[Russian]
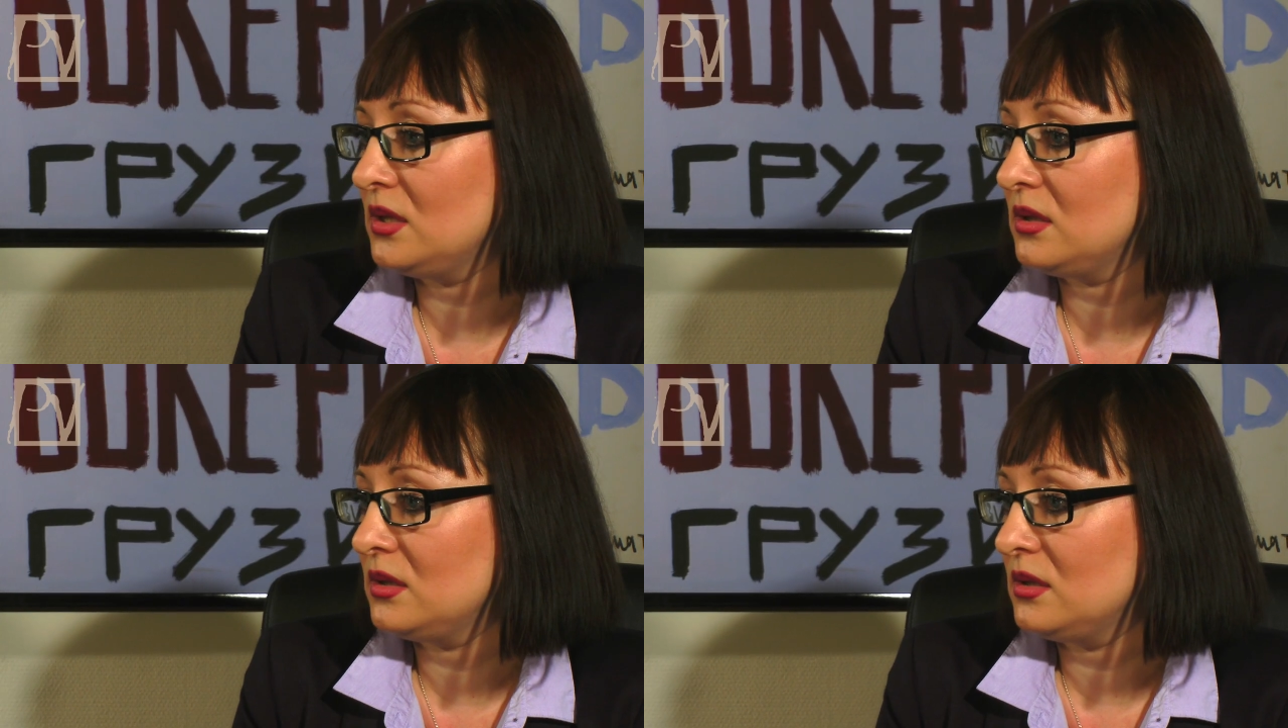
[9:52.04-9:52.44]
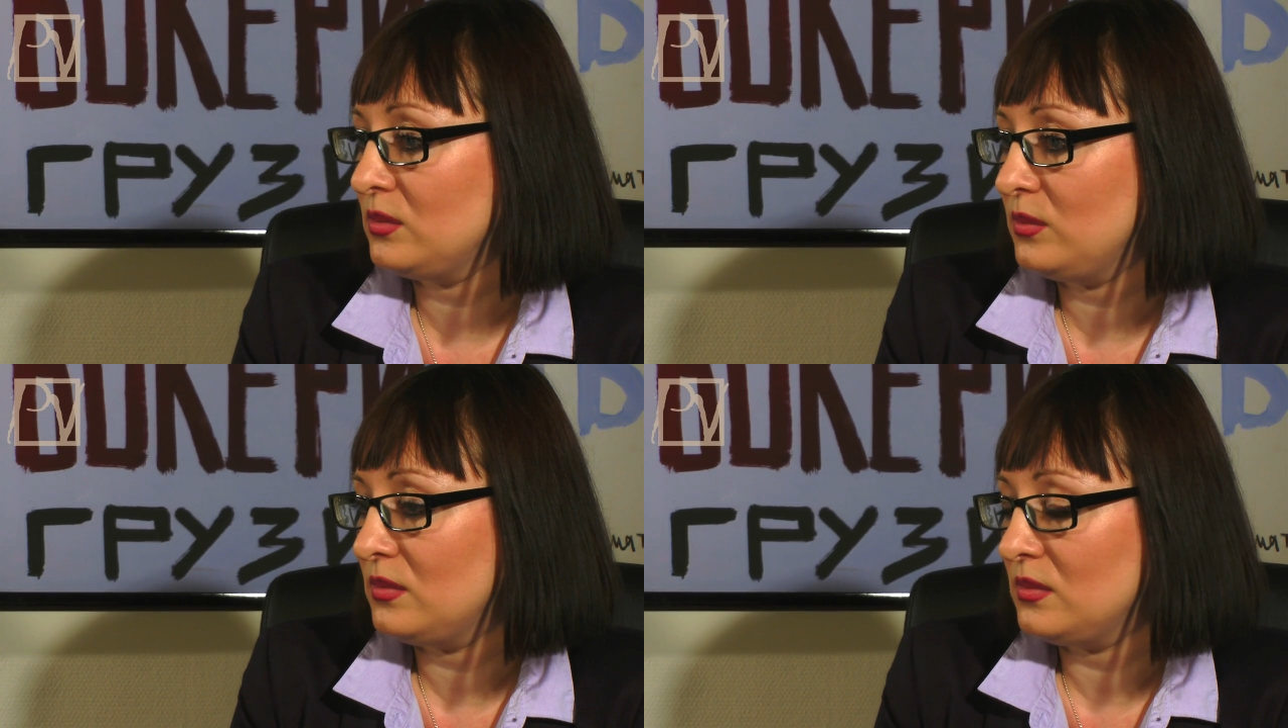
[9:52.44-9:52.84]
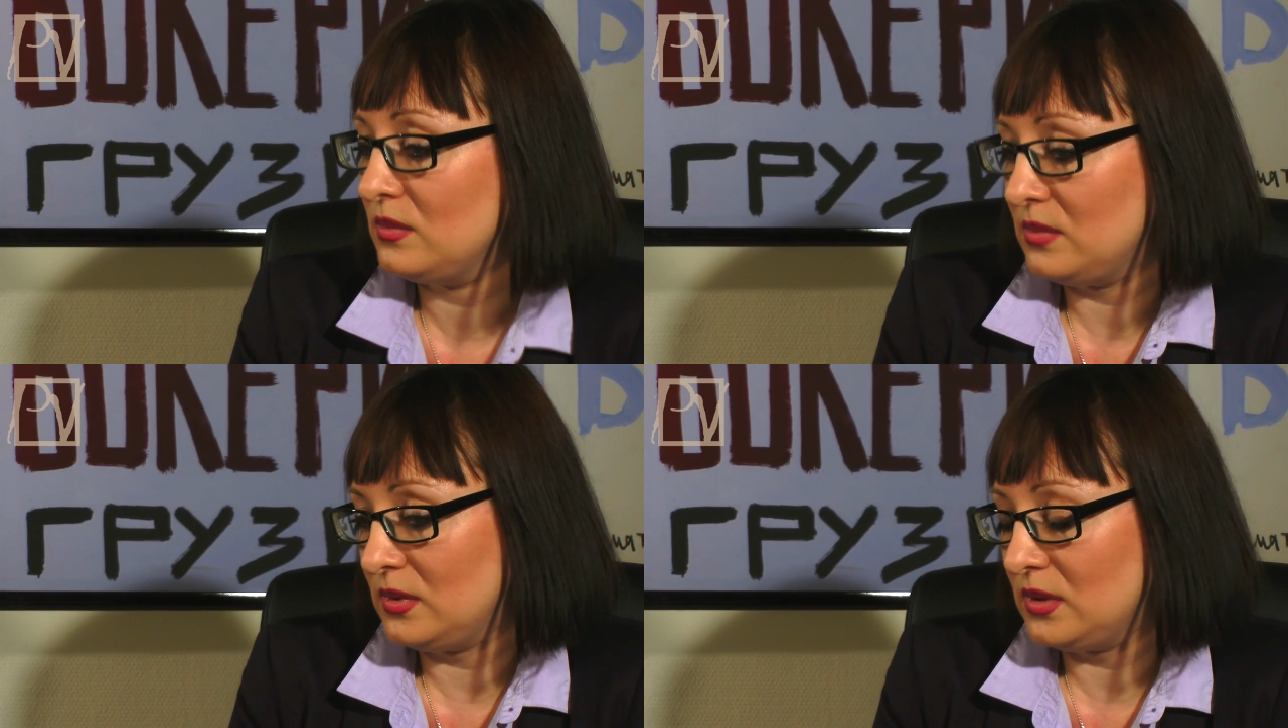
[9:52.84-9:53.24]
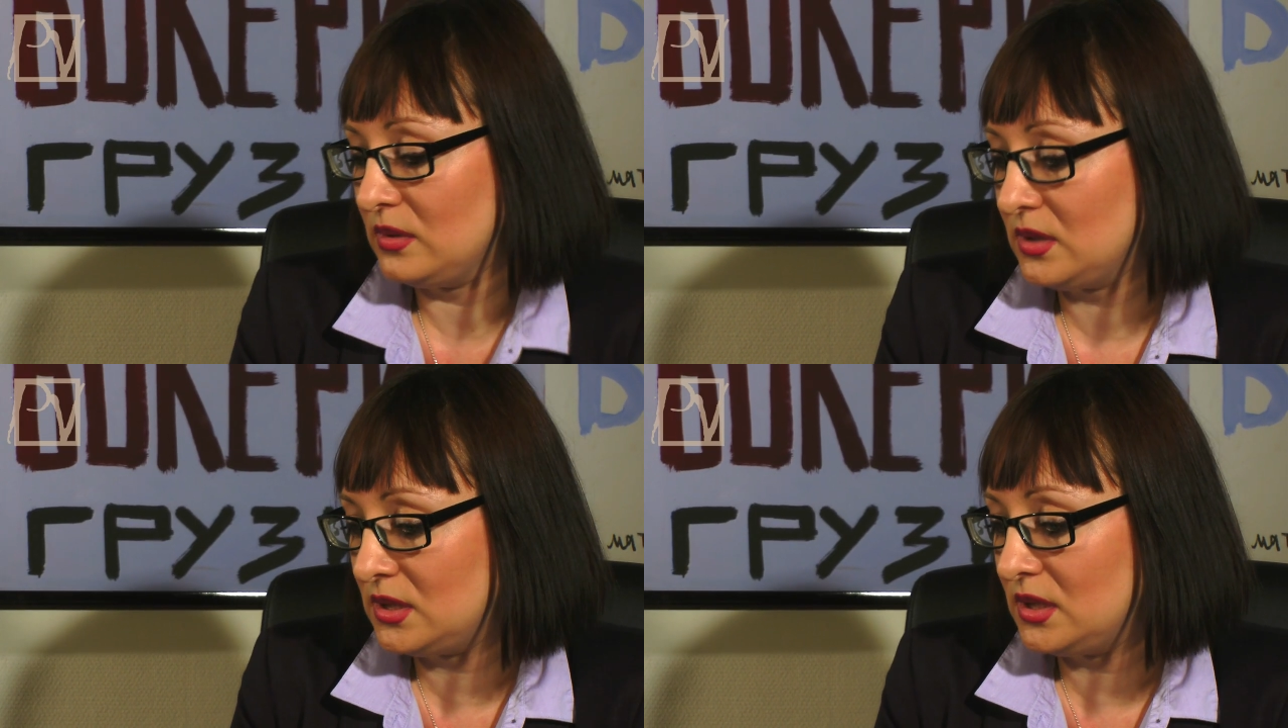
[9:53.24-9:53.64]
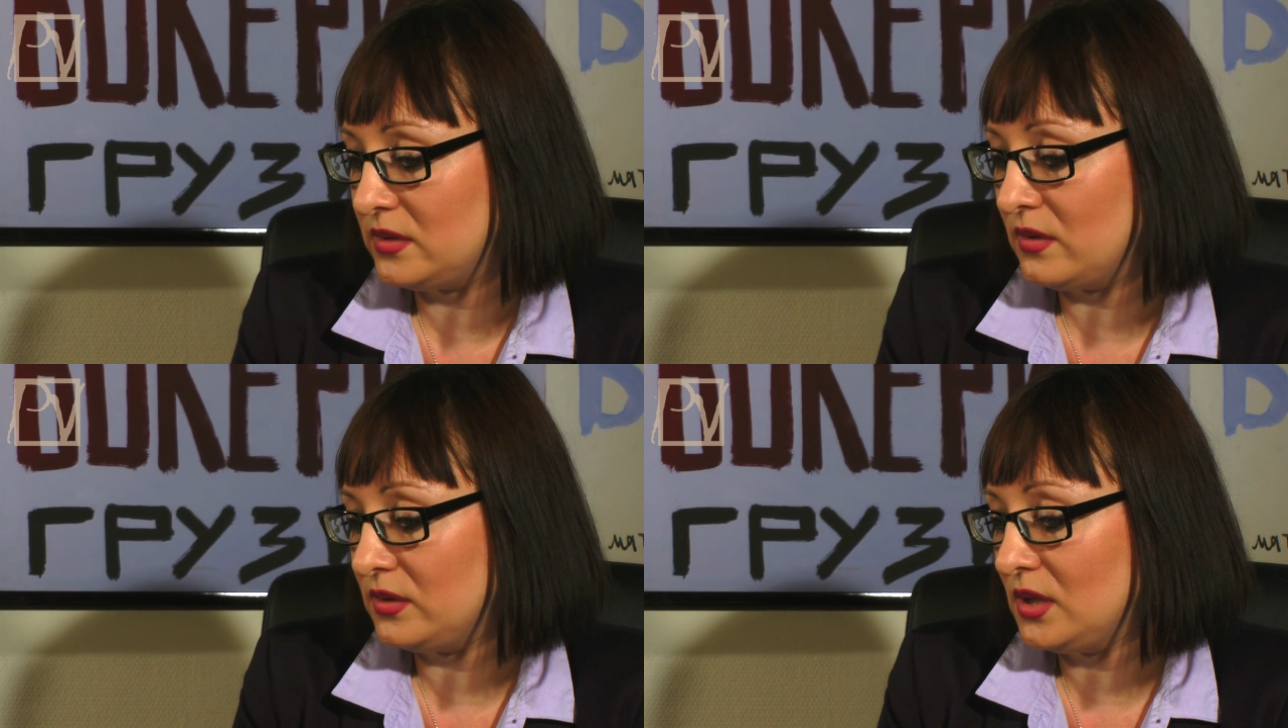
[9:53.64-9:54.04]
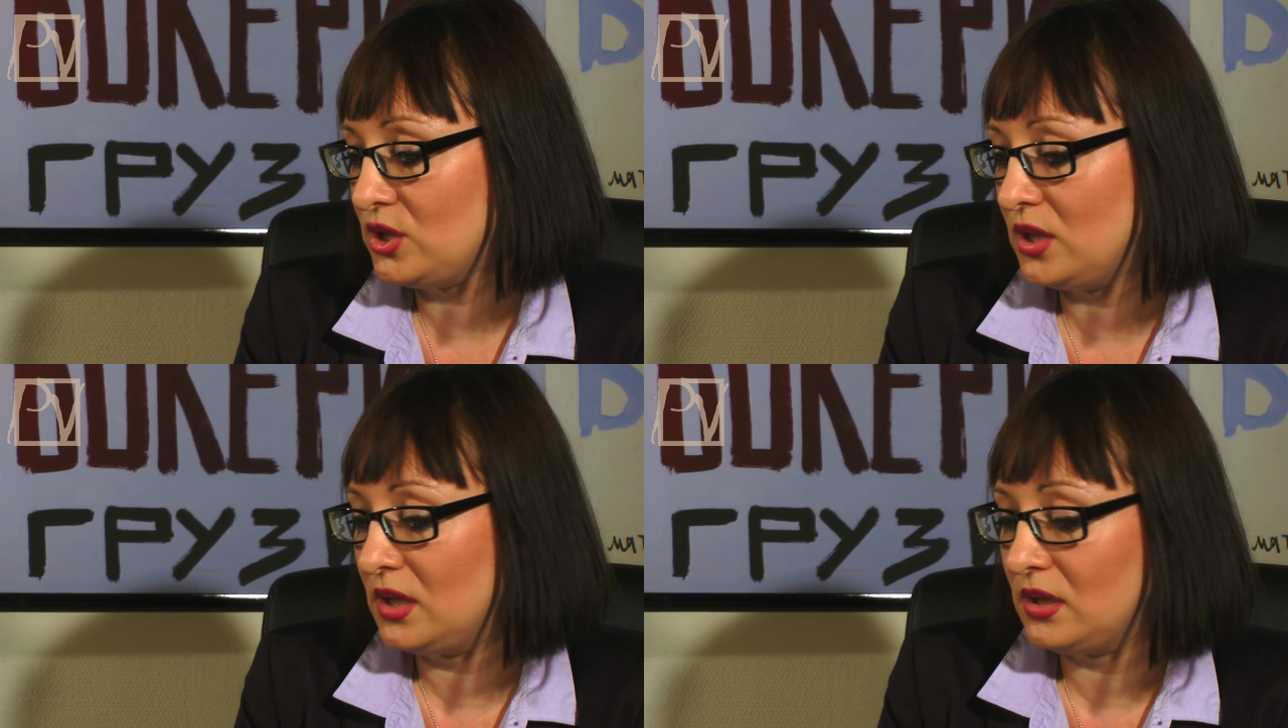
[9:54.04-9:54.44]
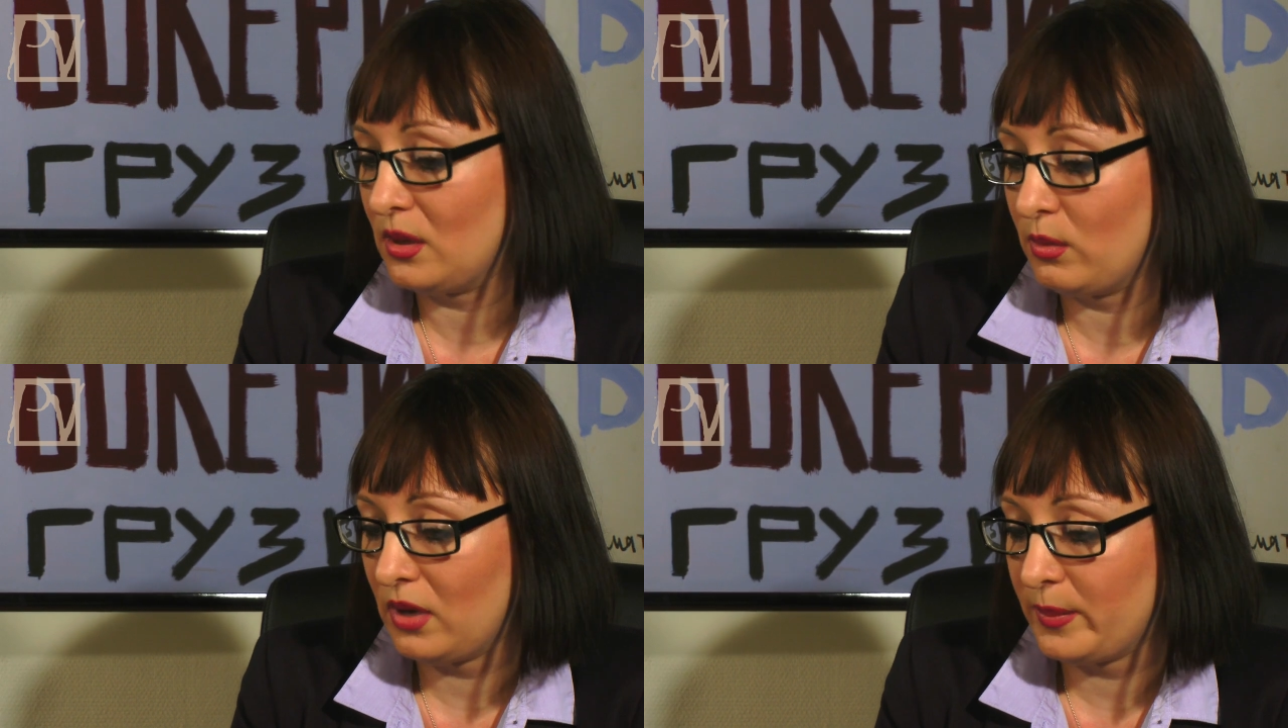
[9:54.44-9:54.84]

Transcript: э, действия в отношении там,